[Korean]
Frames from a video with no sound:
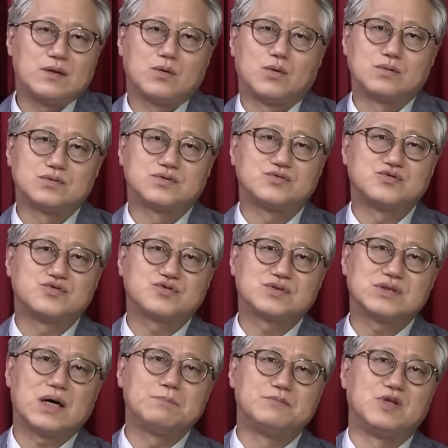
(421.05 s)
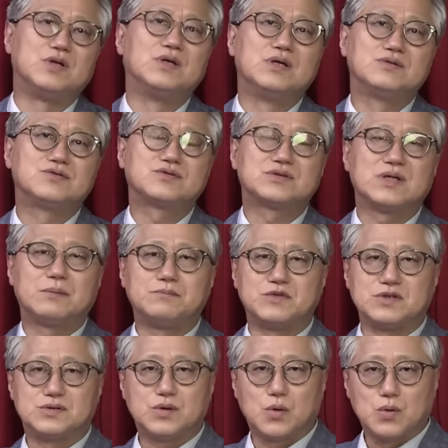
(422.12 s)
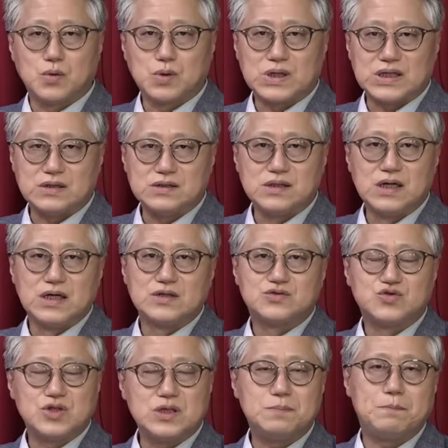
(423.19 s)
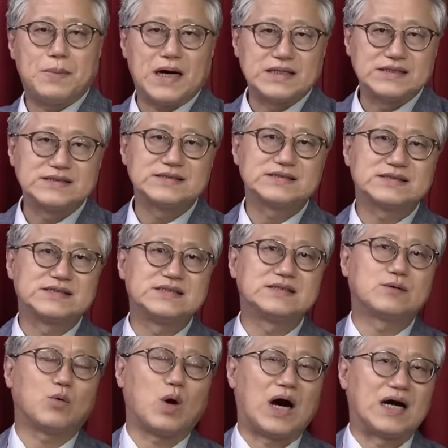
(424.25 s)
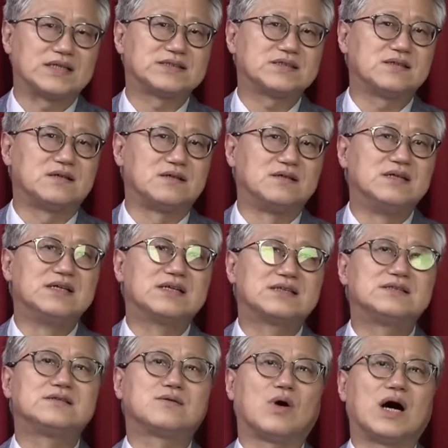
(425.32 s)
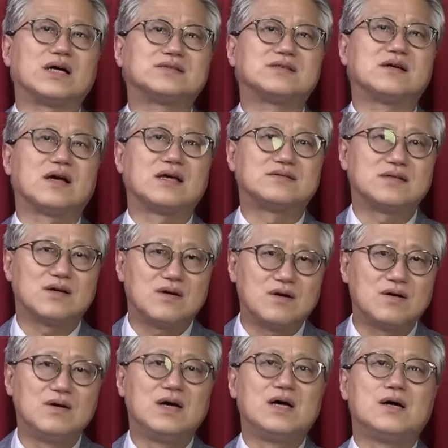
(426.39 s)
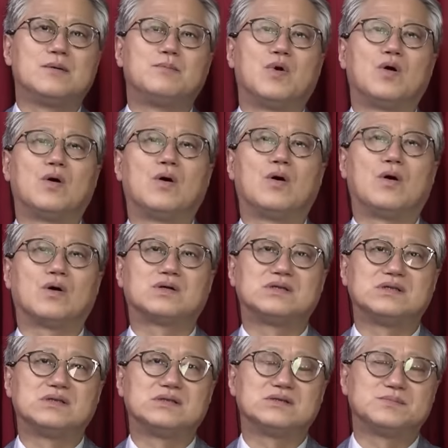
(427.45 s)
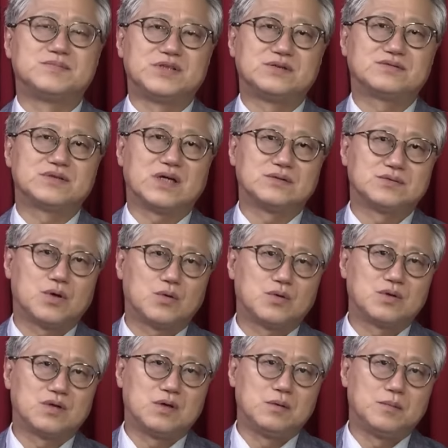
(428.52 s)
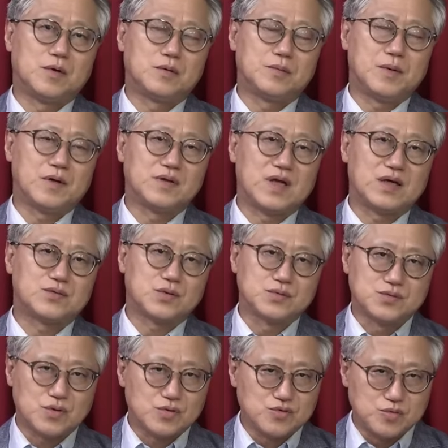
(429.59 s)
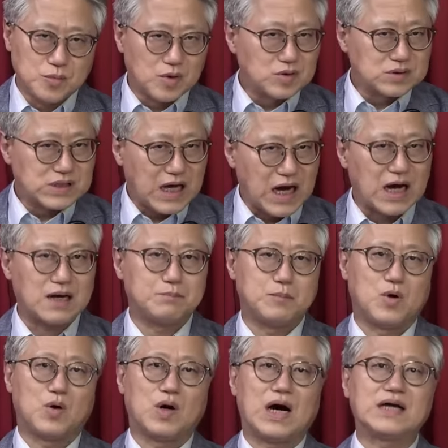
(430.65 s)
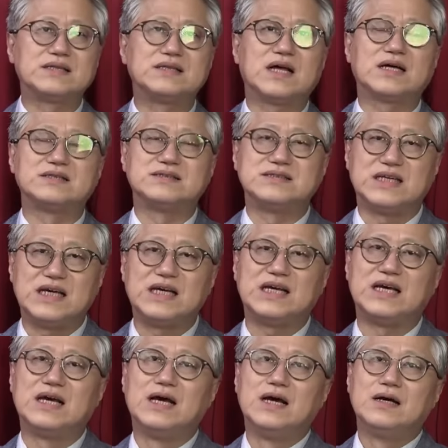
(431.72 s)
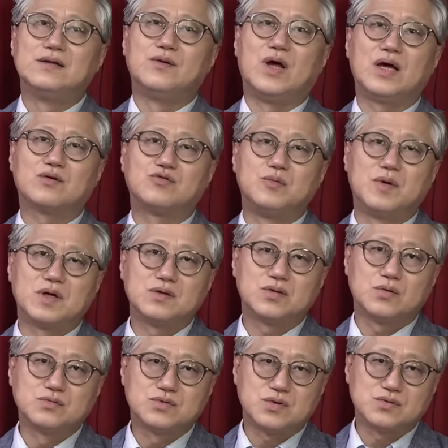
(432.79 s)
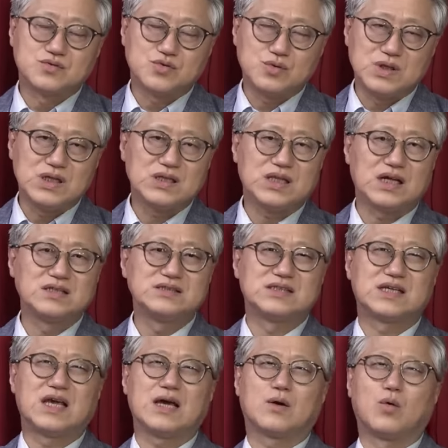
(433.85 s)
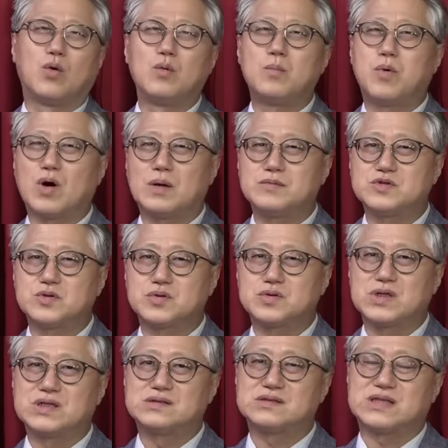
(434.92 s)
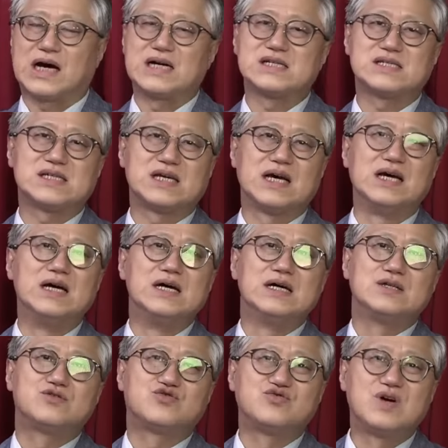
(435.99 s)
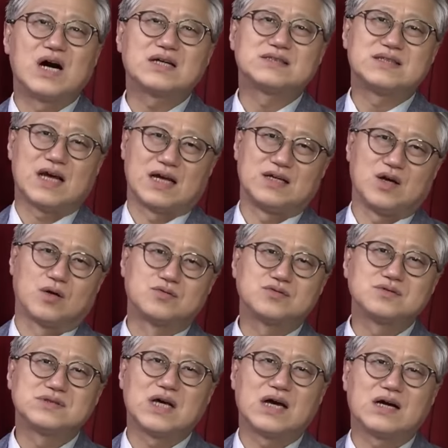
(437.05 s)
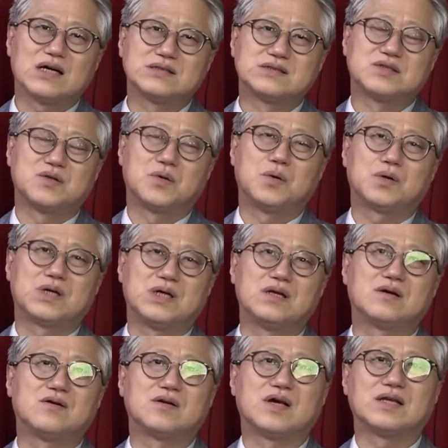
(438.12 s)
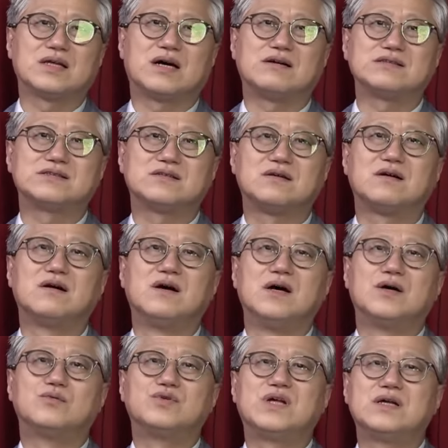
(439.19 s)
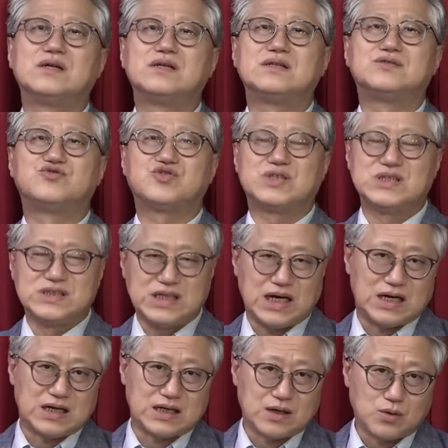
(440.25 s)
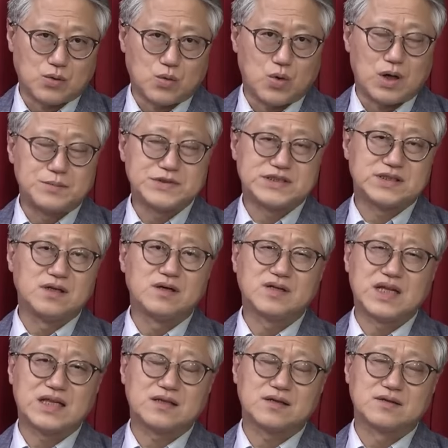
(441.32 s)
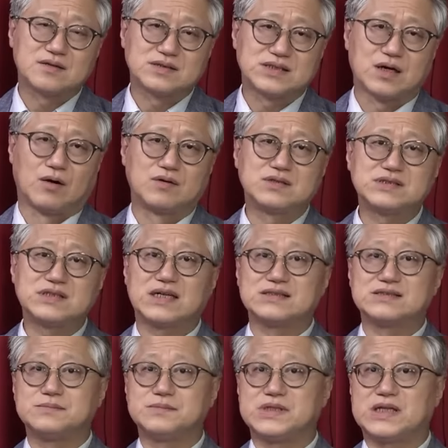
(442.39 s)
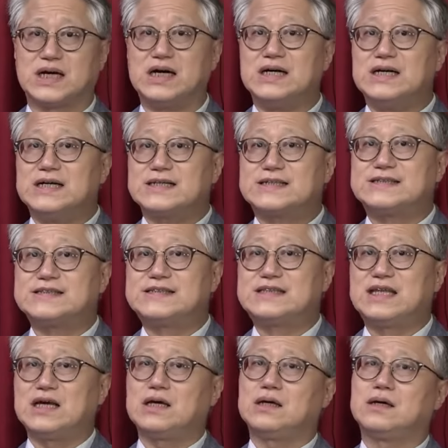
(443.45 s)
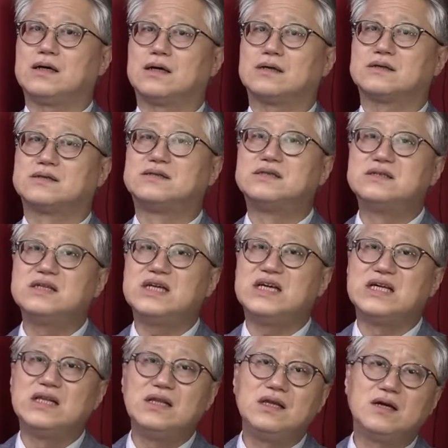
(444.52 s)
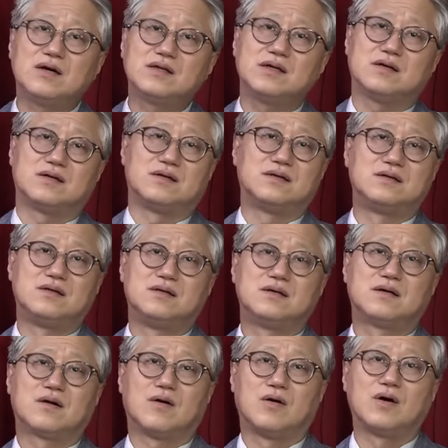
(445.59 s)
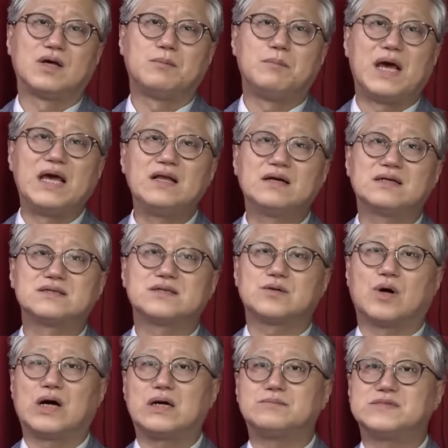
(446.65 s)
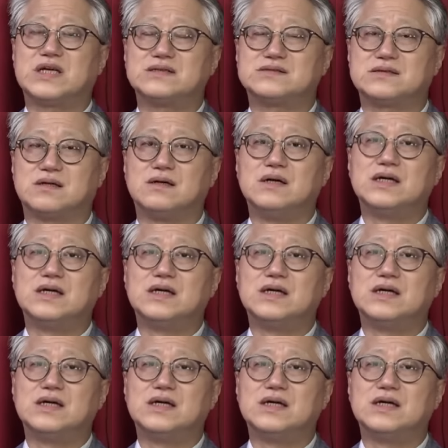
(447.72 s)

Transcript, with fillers: 농수축산물, 소고기를 수입하는 그 과정에서 뭐 그 미국산 소고기를 먹으면 뇌 송송 구멍탁 뭐 한다느니 뇌 구멍이 송송 뚫린다는 식의 공포감을 조성해서 당시에 중학생, 여중생까지도 길거리에 나와서 우리를 죽이느냐라고 고함을 질러댔던 것이 엊그제 같습니다. 그때 근 1년여 거의 매일같이 광화문에서